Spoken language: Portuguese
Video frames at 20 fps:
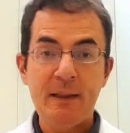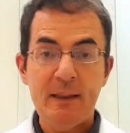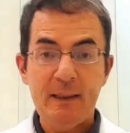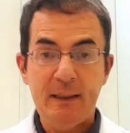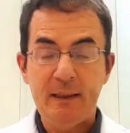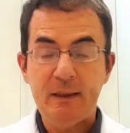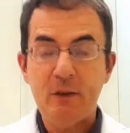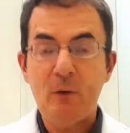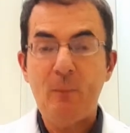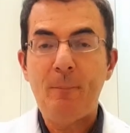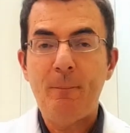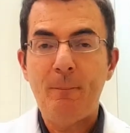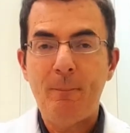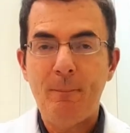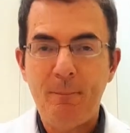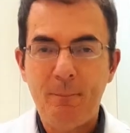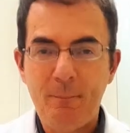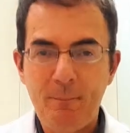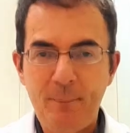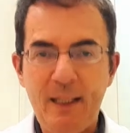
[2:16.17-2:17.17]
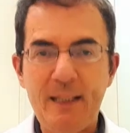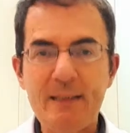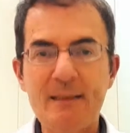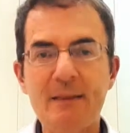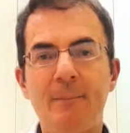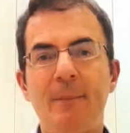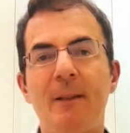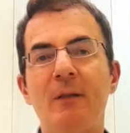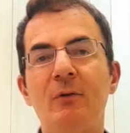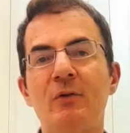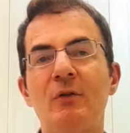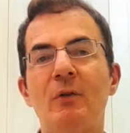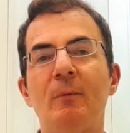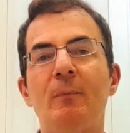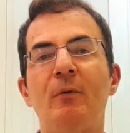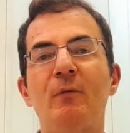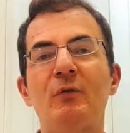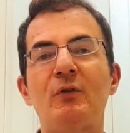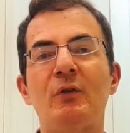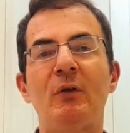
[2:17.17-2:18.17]
Então, peça para o seu
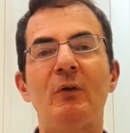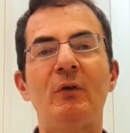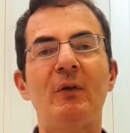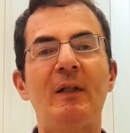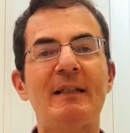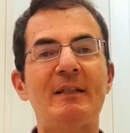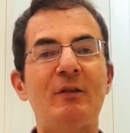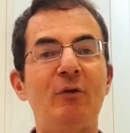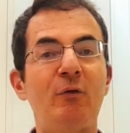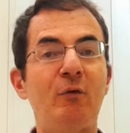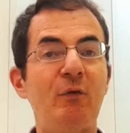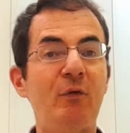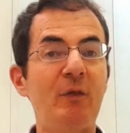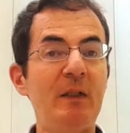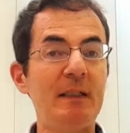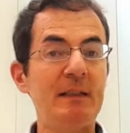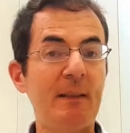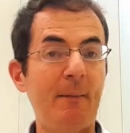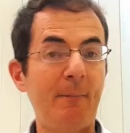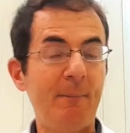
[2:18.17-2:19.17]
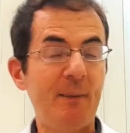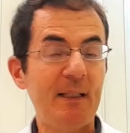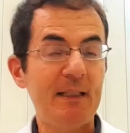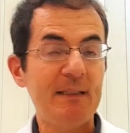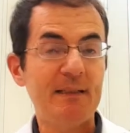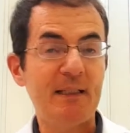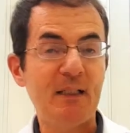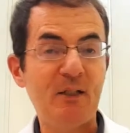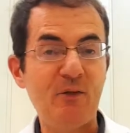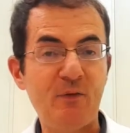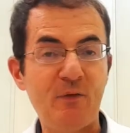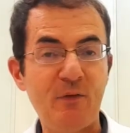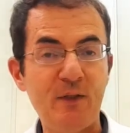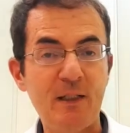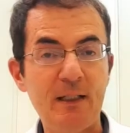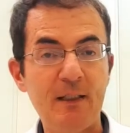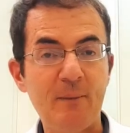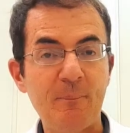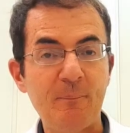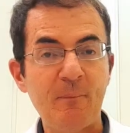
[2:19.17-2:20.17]
profissional de educação física
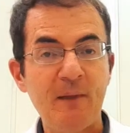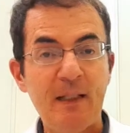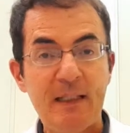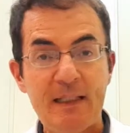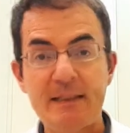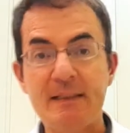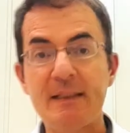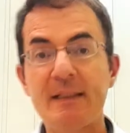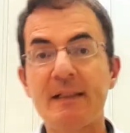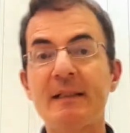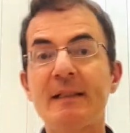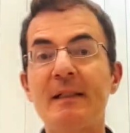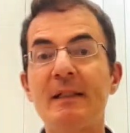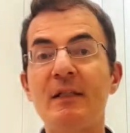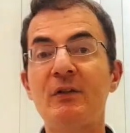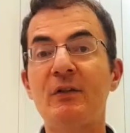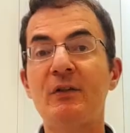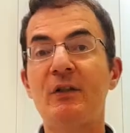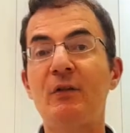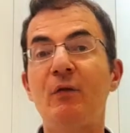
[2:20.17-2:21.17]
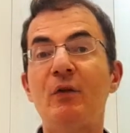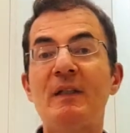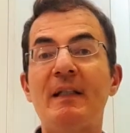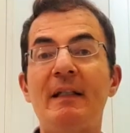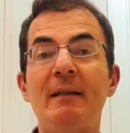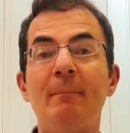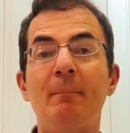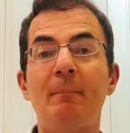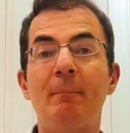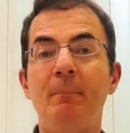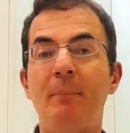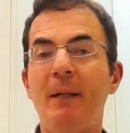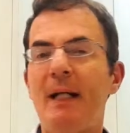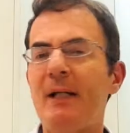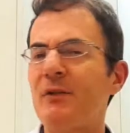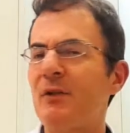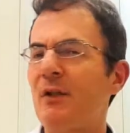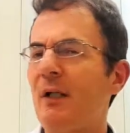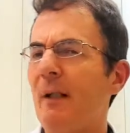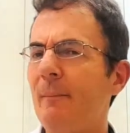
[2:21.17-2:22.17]
prescrever exercícios que você
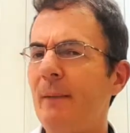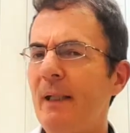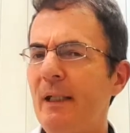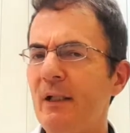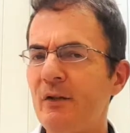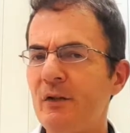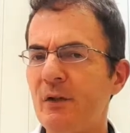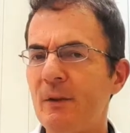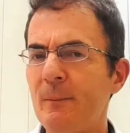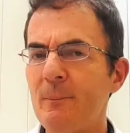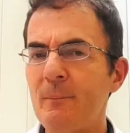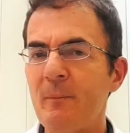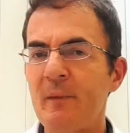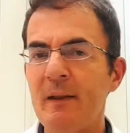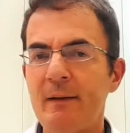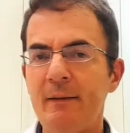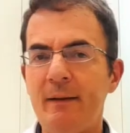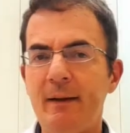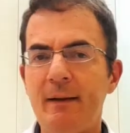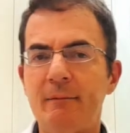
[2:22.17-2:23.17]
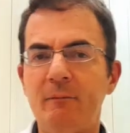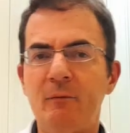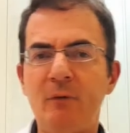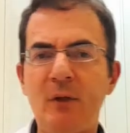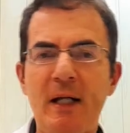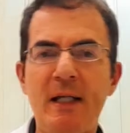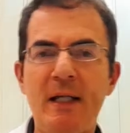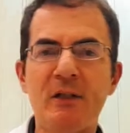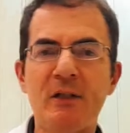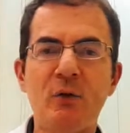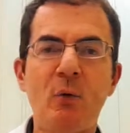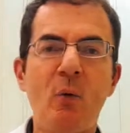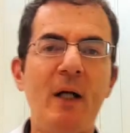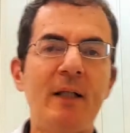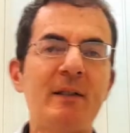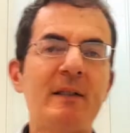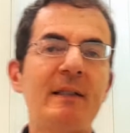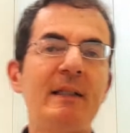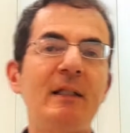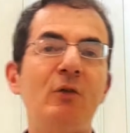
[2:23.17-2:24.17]
praticamente né, 3,
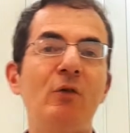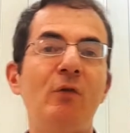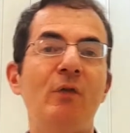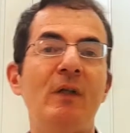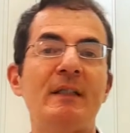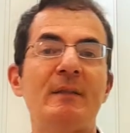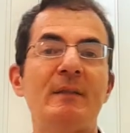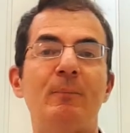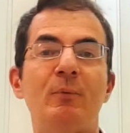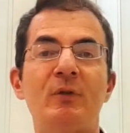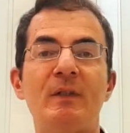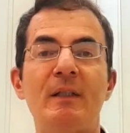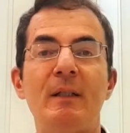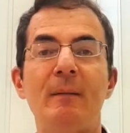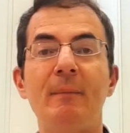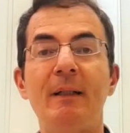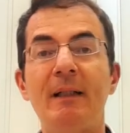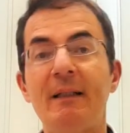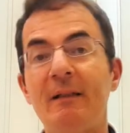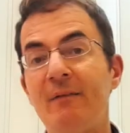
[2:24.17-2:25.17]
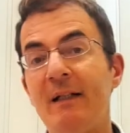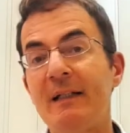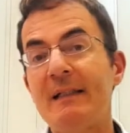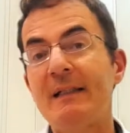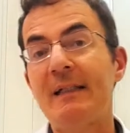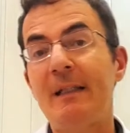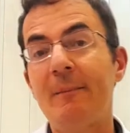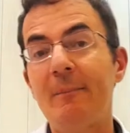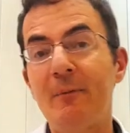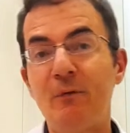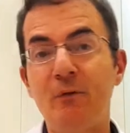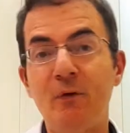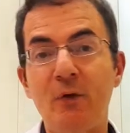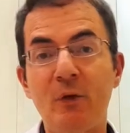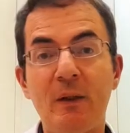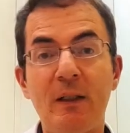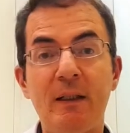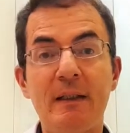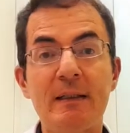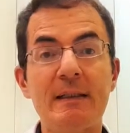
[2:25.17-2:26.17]
4, 5 vezes por semana vai sempre
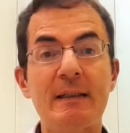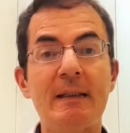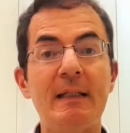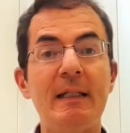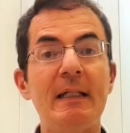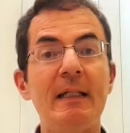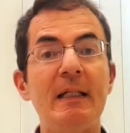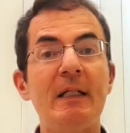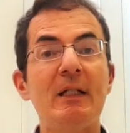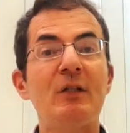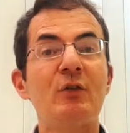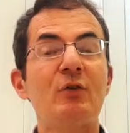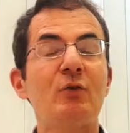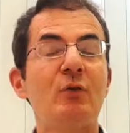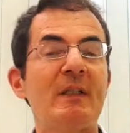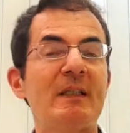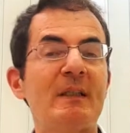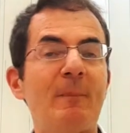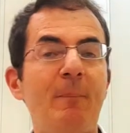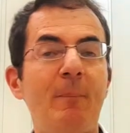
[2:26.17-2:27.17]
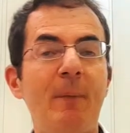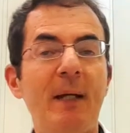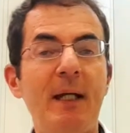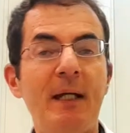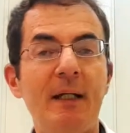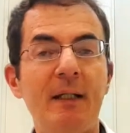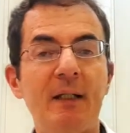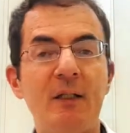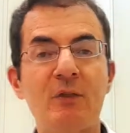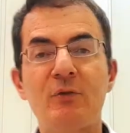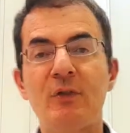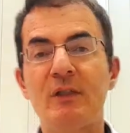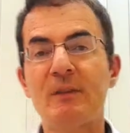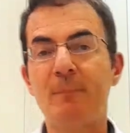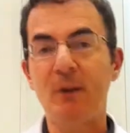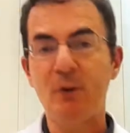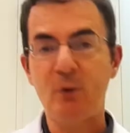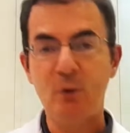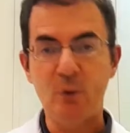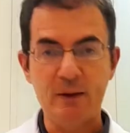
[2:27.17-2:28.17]
fortalecer suas pernas, suas
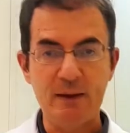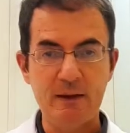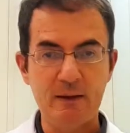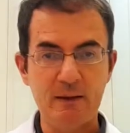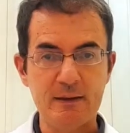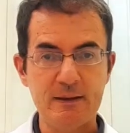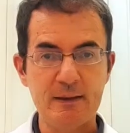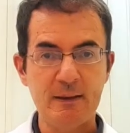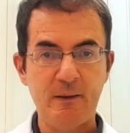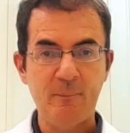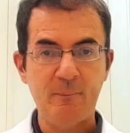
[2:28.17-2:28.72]
panturrilhas.